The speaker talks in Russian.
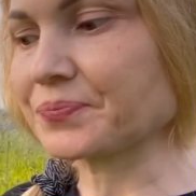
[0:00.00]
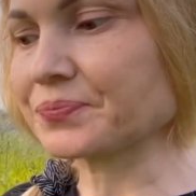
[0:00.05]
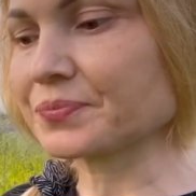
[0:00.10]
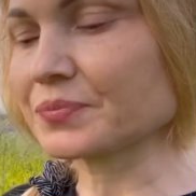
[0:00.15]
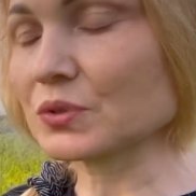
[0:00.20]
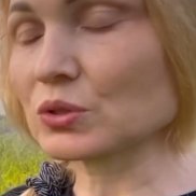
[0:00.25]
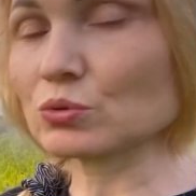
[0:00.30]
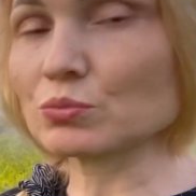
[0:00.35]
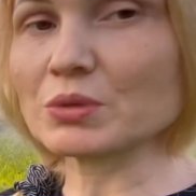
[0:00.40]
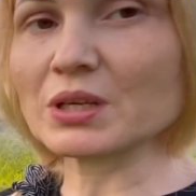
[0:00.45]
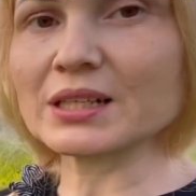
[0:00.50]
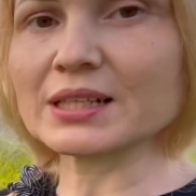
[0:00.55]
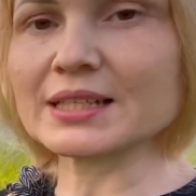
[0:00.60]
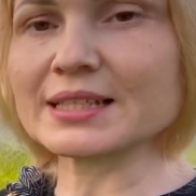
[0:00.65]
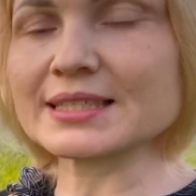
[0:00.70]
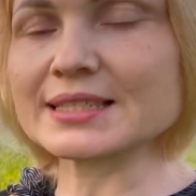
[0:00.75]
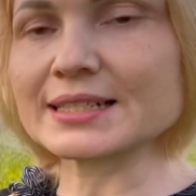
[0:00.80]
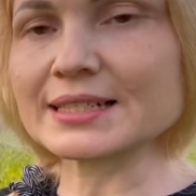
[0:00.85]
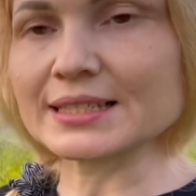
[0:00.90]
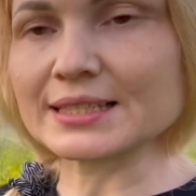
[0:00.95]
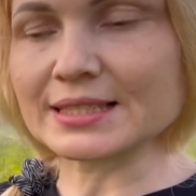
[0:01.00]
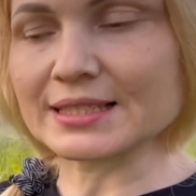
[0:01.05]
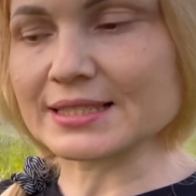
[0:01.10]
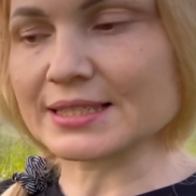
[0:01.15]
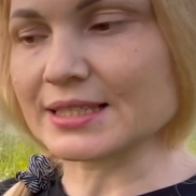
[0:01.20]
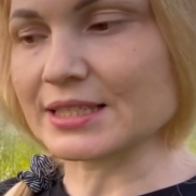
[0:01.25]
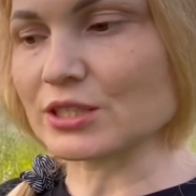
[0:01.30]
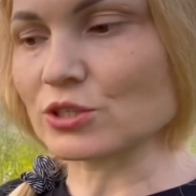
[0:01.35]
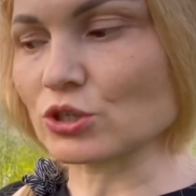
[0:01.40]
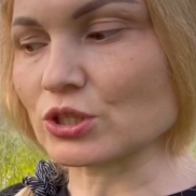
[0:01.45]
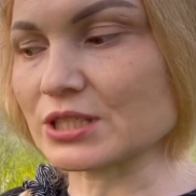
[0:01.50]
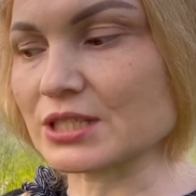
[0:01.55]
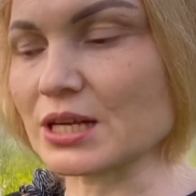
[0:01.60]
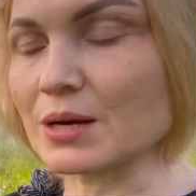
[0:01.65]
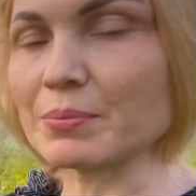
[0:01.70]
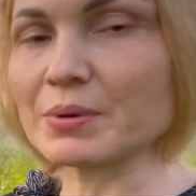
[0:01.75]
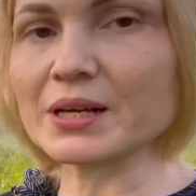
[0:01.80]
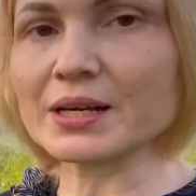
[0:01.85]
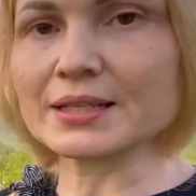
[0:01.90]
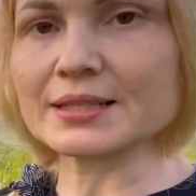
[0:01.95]
ну, мелкозернистый, то есть, да,
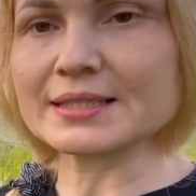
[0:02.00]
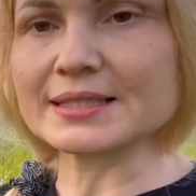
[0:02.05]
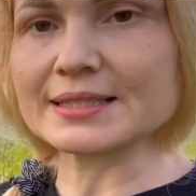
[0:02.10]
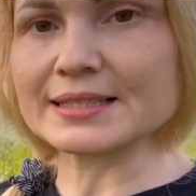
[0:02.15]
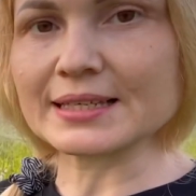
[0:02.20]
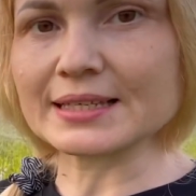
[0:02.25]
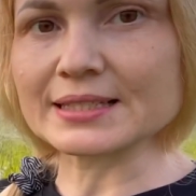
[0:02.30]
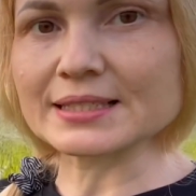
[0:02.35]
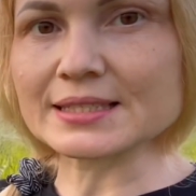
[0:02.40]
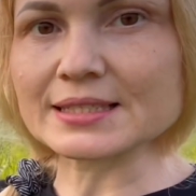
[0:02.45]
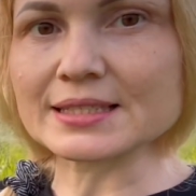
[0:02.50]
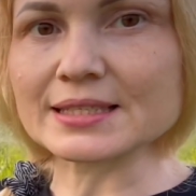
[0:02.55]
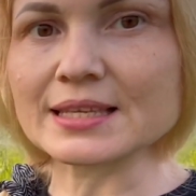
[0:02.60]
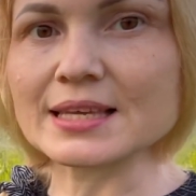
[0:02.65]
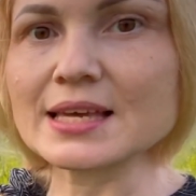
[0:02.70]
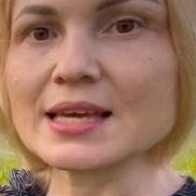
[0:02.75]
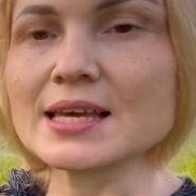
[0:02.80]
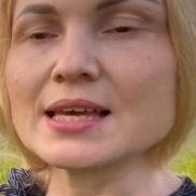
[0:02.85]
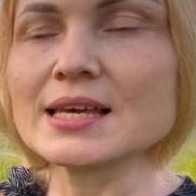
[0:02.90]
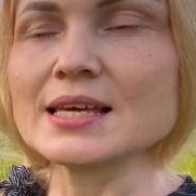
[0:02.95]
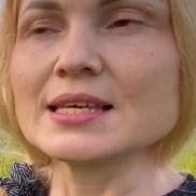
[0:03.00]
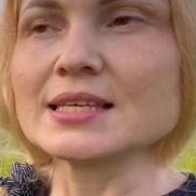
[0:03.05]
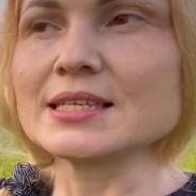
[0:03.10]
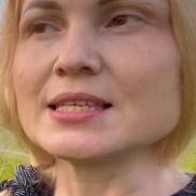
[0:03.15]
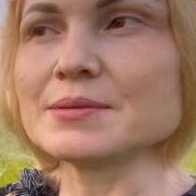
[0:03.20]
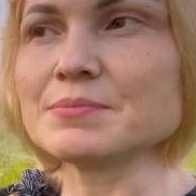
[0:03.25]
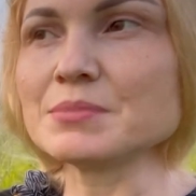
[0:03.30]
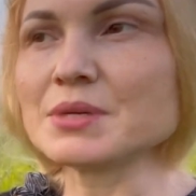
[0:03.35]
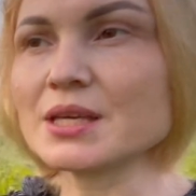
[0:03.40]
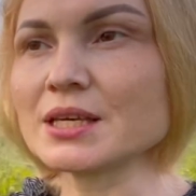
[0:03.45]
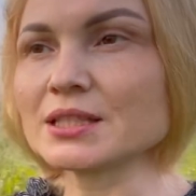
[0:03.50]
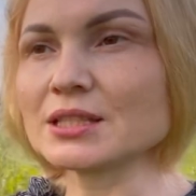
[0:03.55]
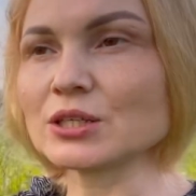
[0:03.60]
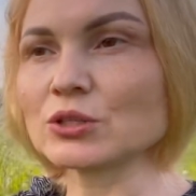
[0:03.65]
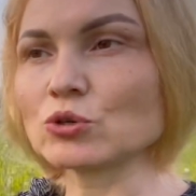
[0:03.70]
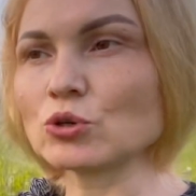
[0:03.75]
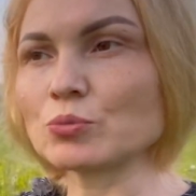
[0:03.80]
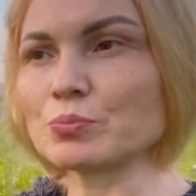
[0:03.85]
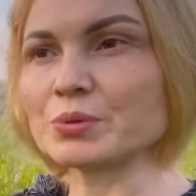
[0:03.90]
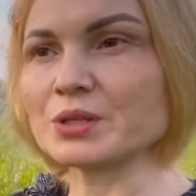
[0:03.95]
по консистенции, и имеет
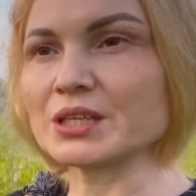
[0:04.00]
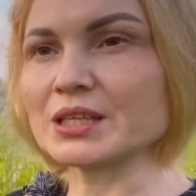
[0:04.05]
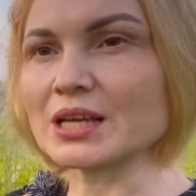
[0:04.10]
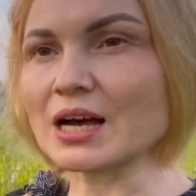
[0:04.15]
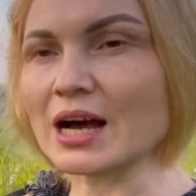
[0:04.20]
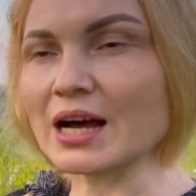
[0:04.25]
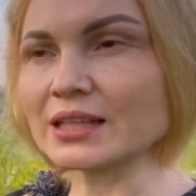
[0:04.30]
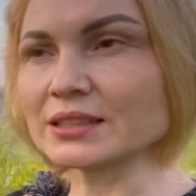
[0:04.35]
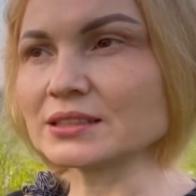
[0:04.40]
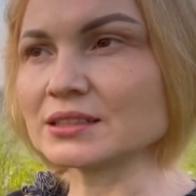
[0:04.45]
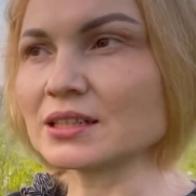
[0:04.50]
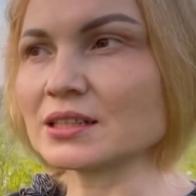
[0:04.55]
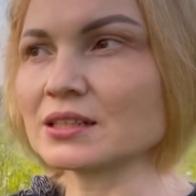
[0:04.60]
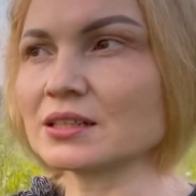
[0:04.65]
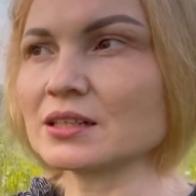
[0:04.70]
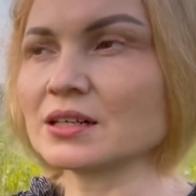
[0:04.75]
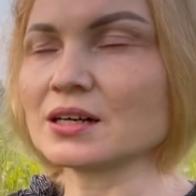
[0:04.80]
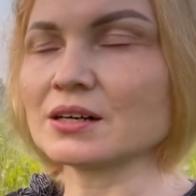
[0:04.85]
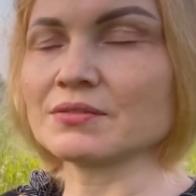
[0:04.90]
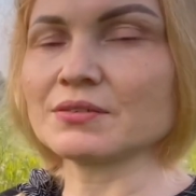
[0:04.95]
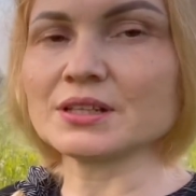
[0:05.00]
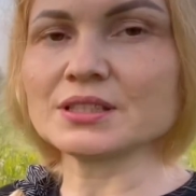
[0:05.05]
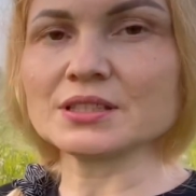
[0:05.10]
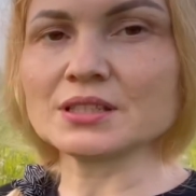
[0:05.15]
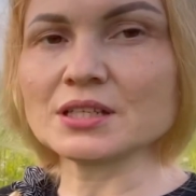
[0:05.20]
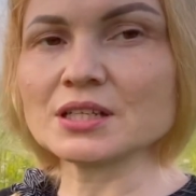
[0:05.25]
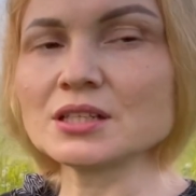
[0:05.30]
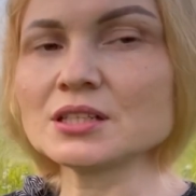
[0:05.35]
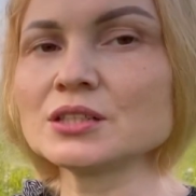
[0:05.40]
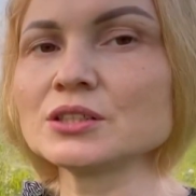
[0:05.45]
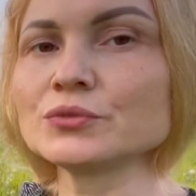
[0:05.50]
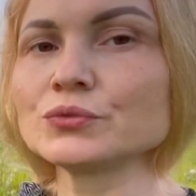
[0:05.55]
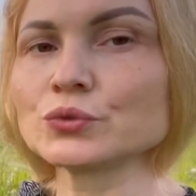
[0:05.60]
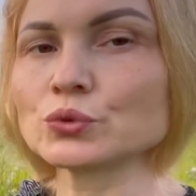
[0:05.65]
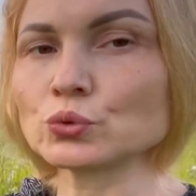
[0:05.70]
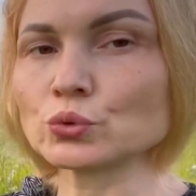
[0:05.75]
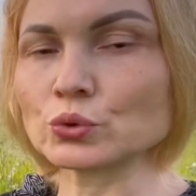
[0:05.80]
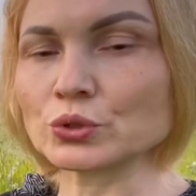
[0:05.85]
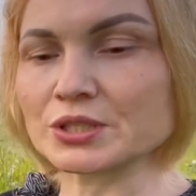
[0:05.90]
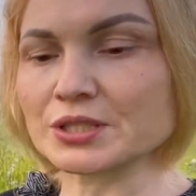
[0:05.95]
такой приятный а, ванильный
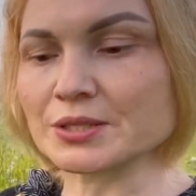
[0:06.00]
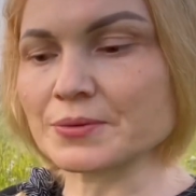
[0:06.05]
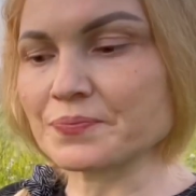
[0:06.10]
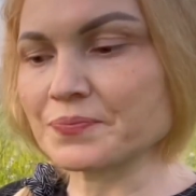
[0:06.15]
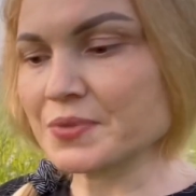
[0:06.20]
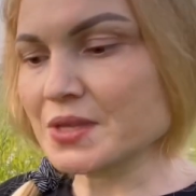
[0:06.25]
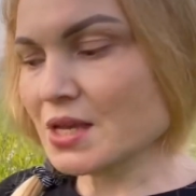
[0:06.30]
вкус.